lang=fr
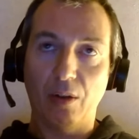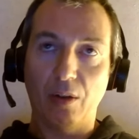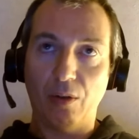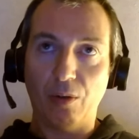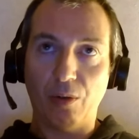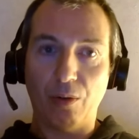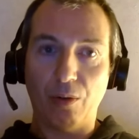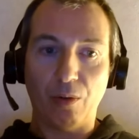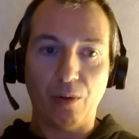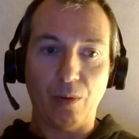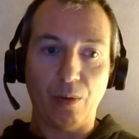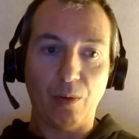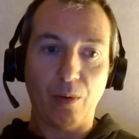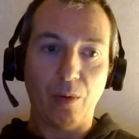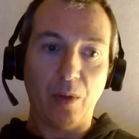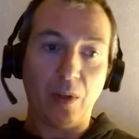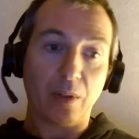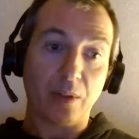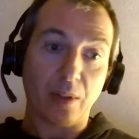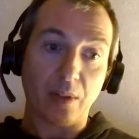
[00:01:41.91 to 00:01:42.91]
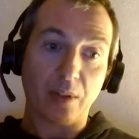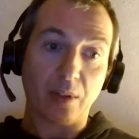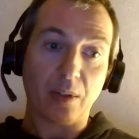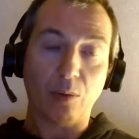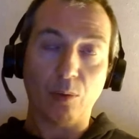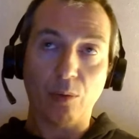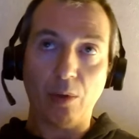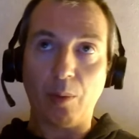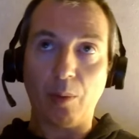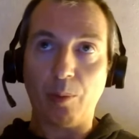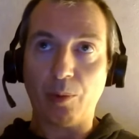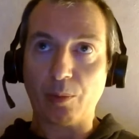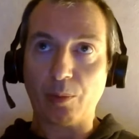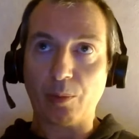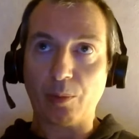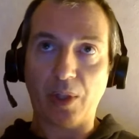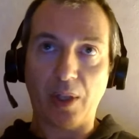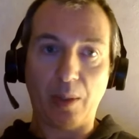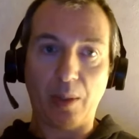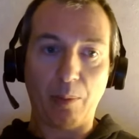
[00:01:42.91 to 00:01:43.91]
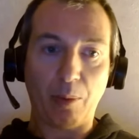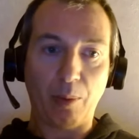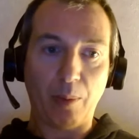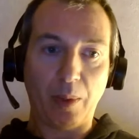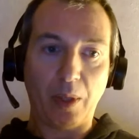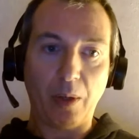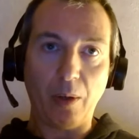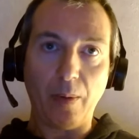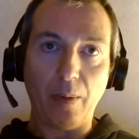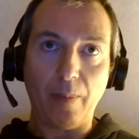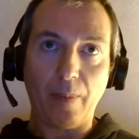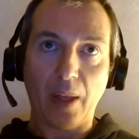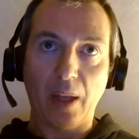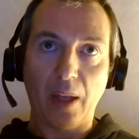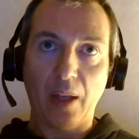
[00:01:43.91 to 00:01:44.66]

euh, l'ancien scheduler peut se montrer un peu meilleur.